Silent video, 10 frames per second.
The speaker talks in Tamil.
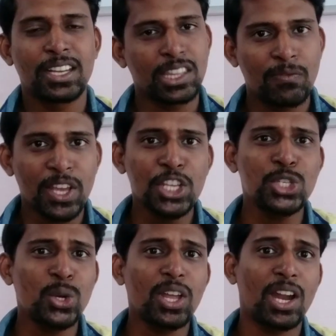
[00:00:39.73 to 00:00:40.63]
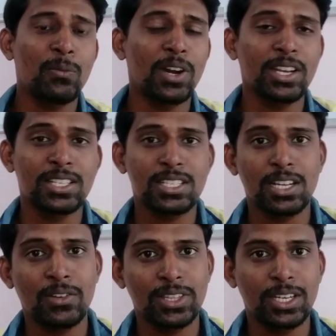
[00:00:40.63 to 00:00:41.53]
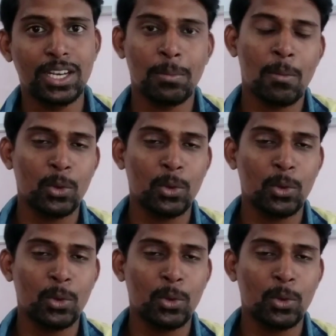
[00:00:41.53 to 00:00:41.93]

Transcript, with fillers: இந்த ஃபைவ் ஜியோட அட்வான்டேஜஸில் வந்துட்டு நம்ம